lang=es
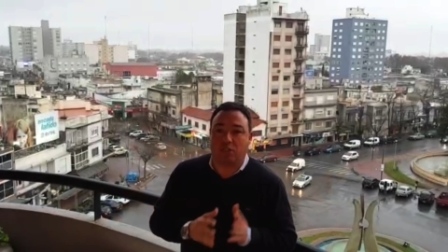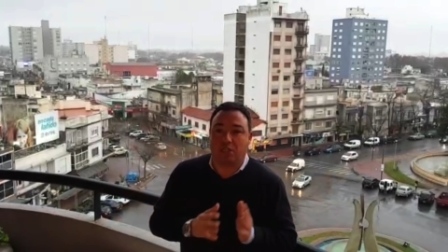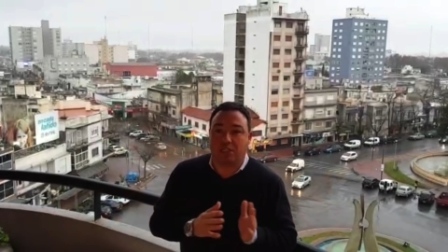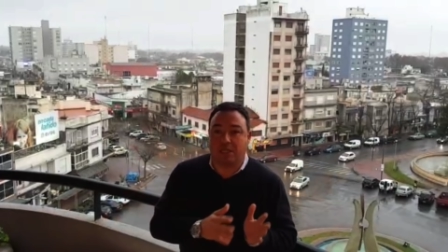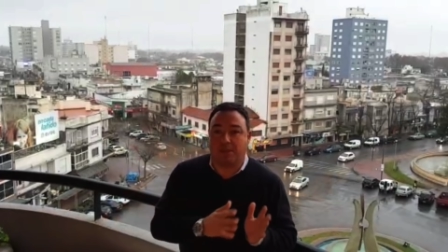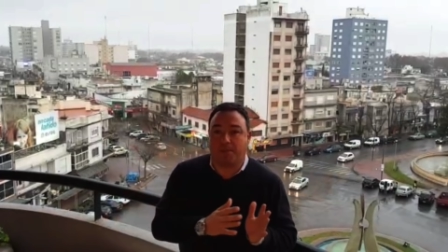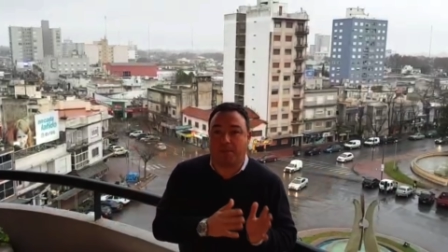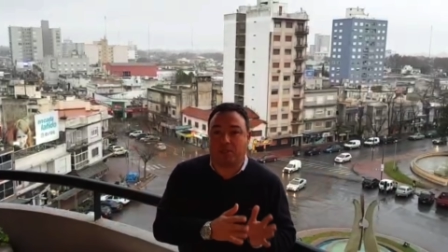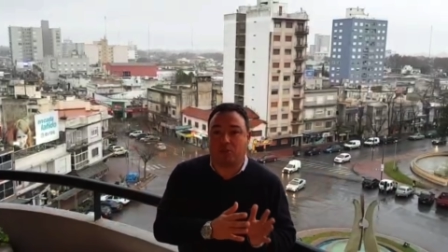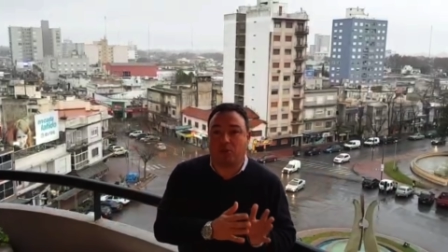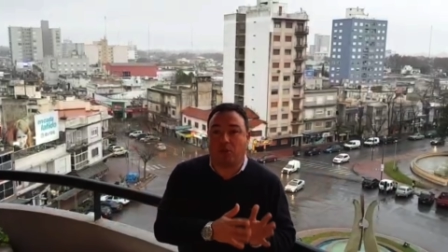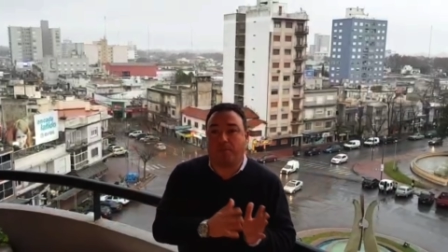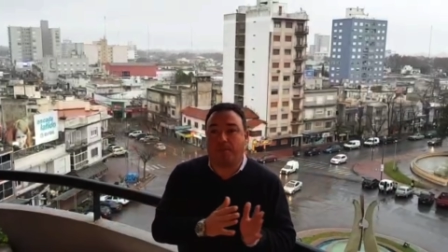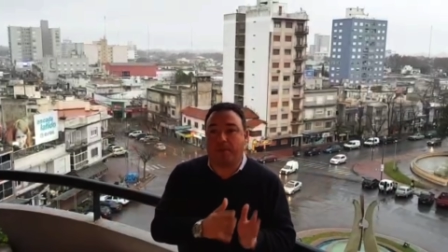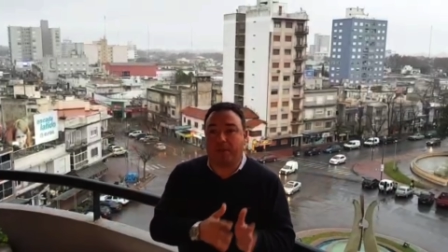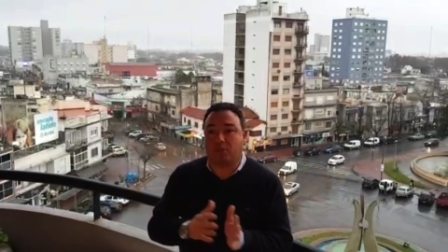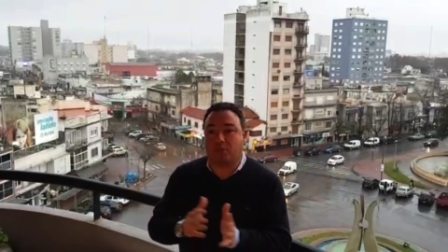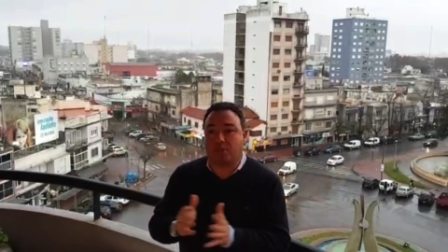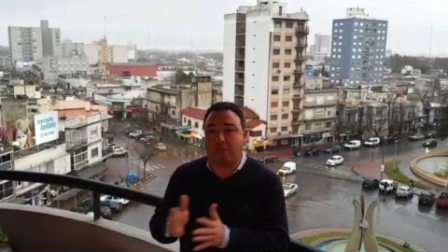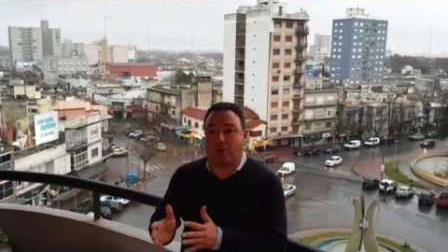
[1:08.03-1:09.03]
Sí se pasó de
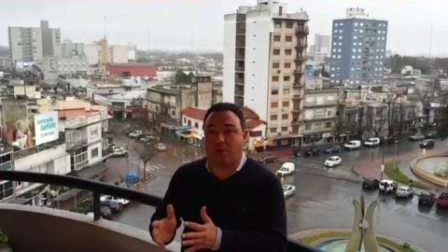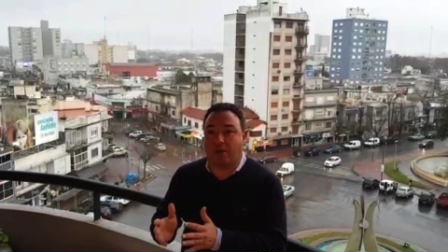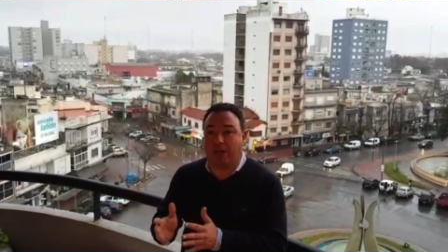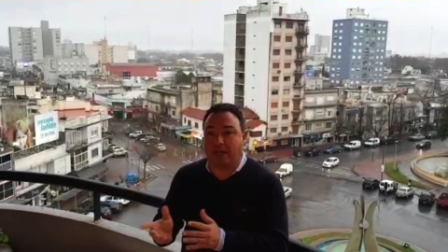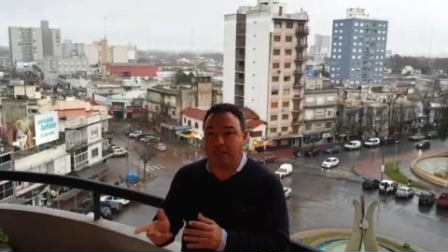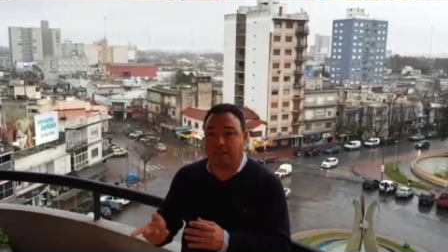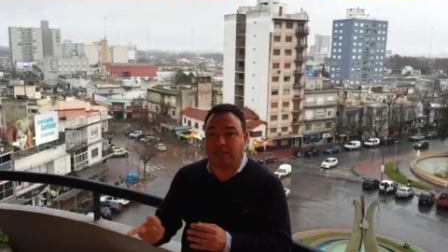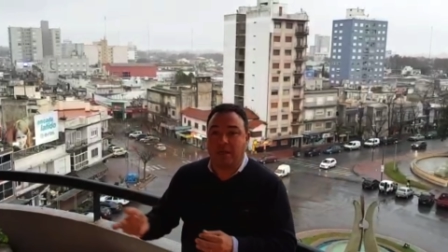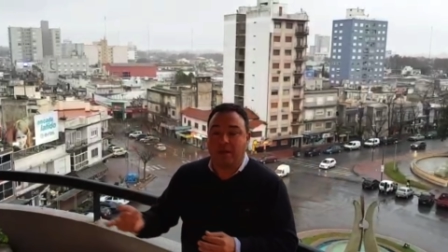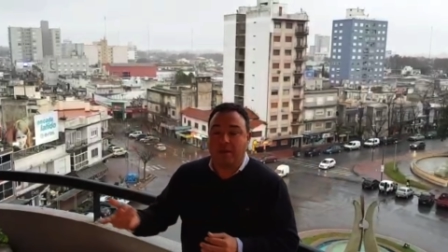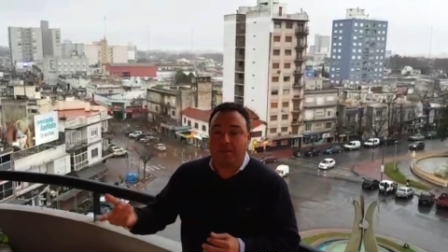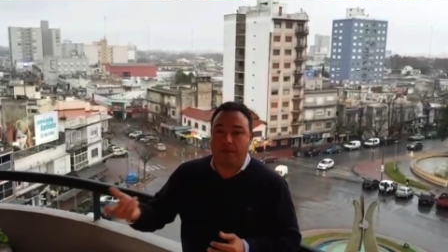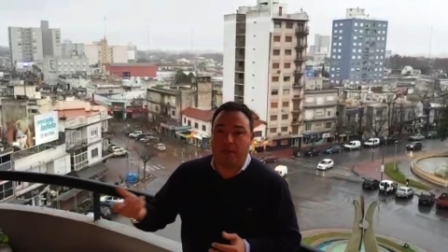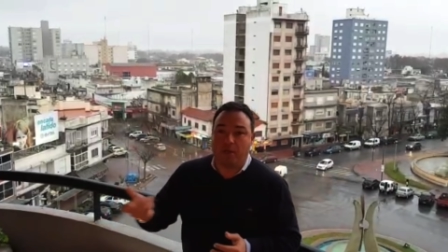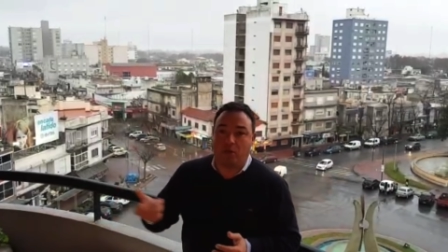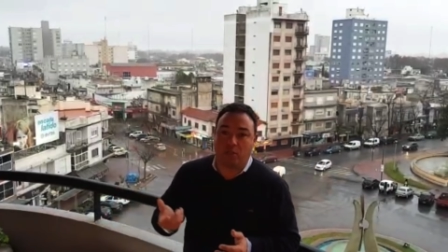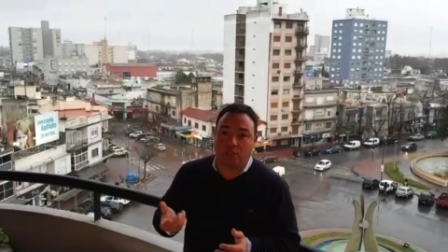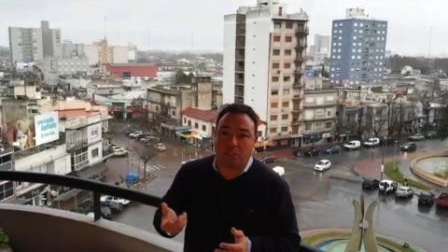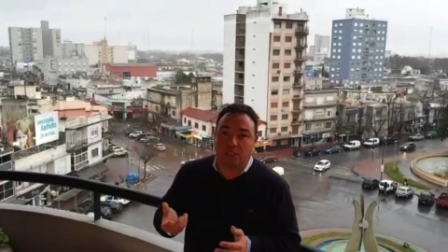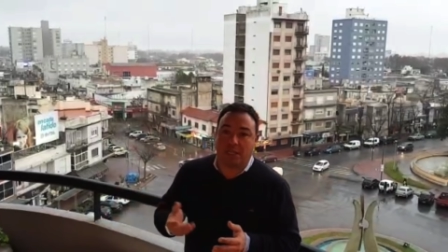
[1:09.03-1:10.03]
pesos a dólares,
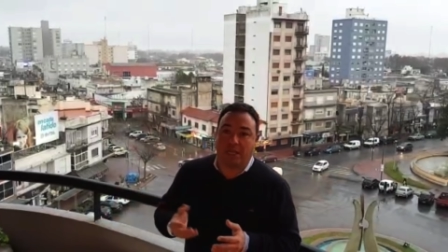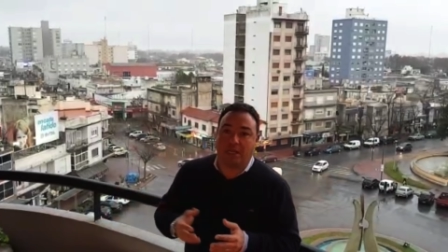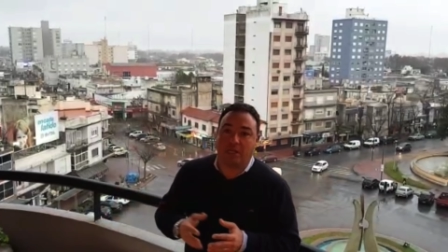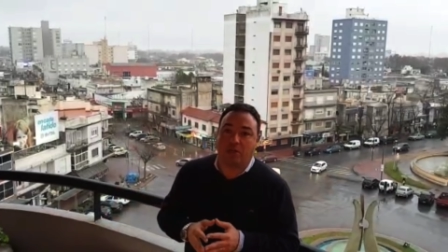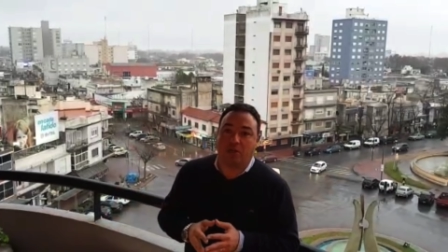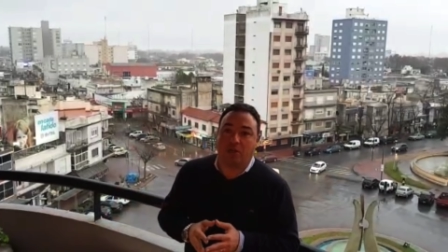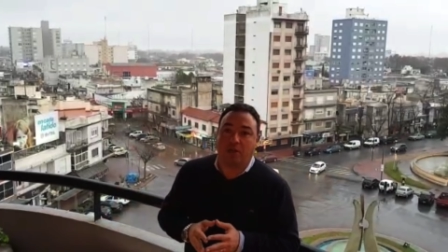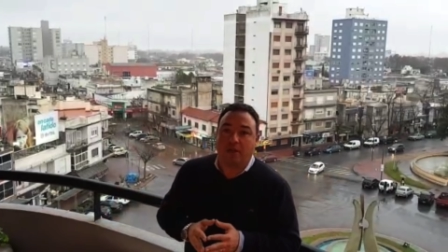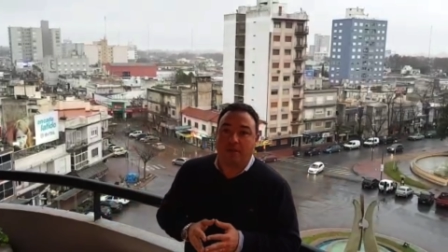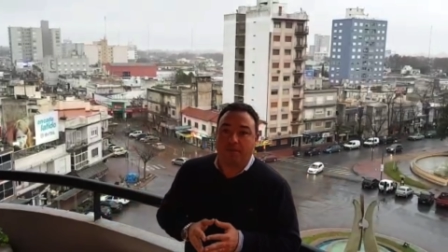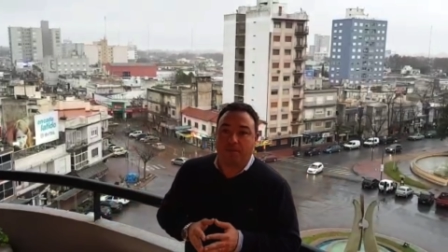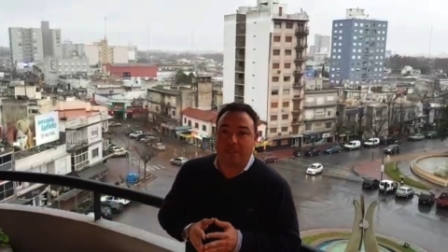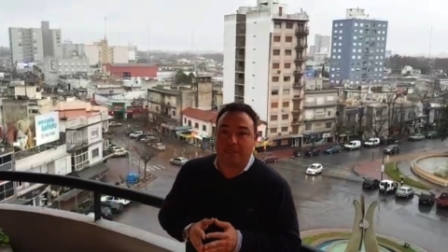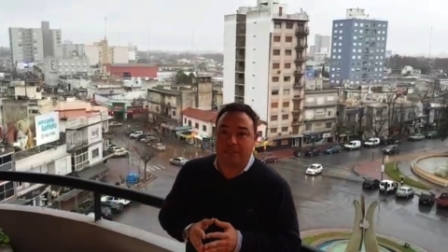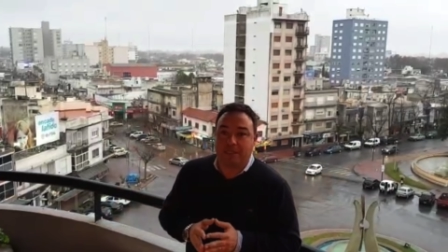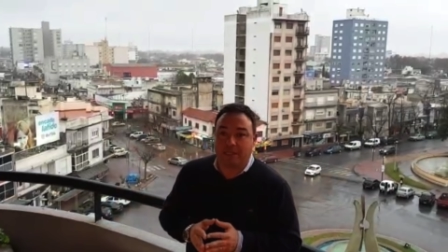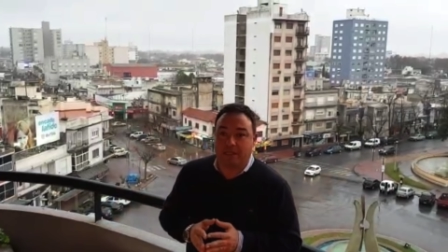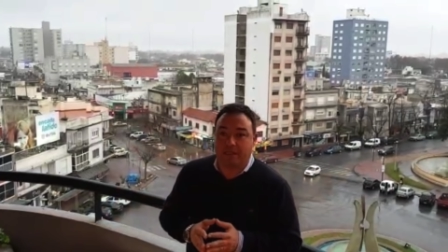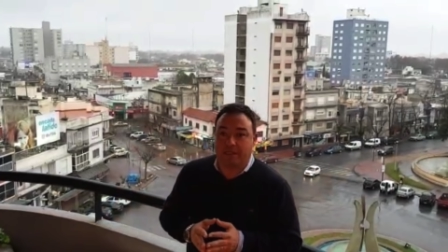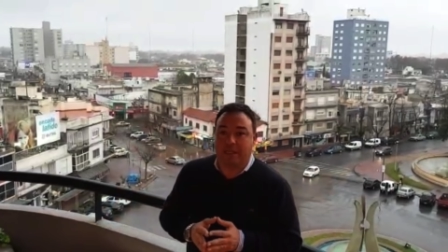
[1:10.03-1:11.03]
pero no se salió
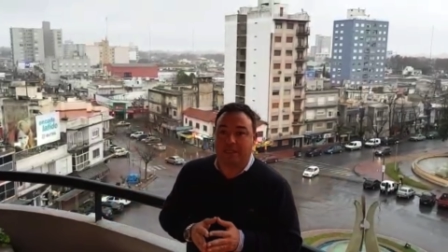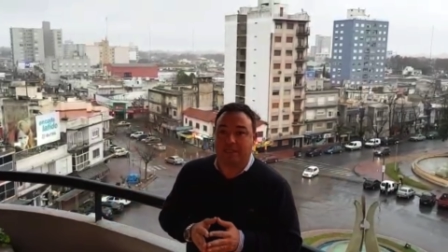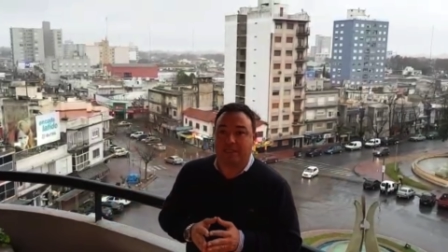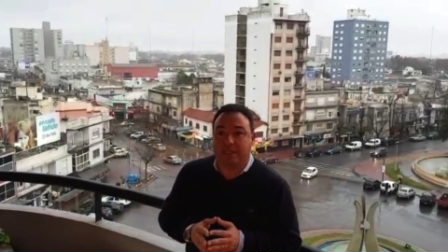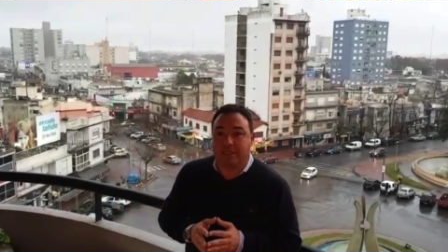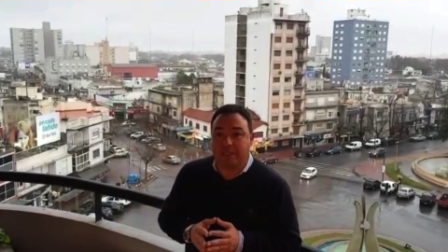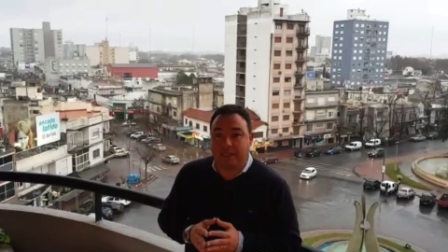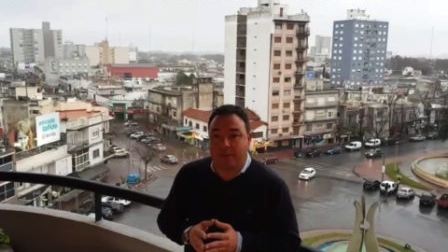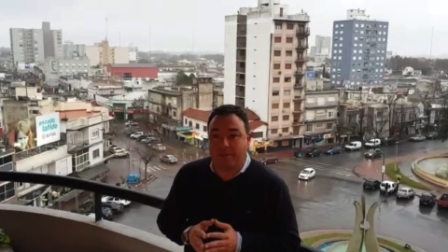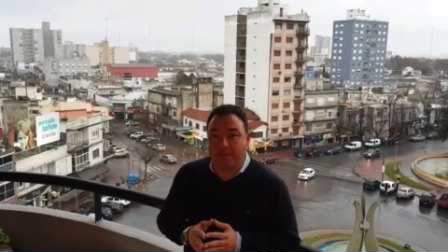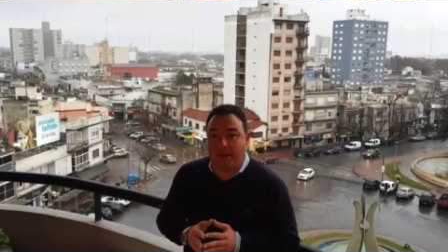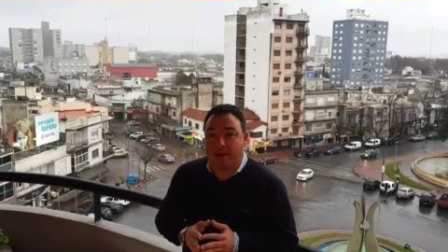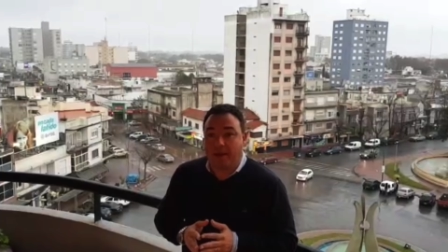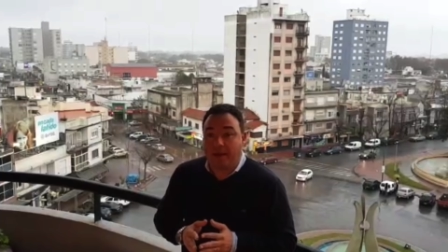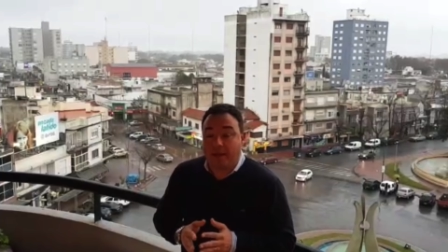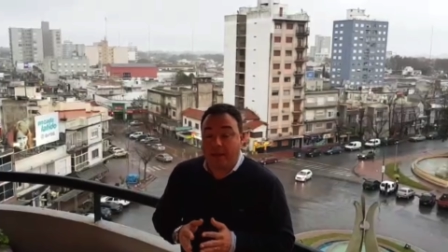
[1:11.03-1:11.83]
del sistema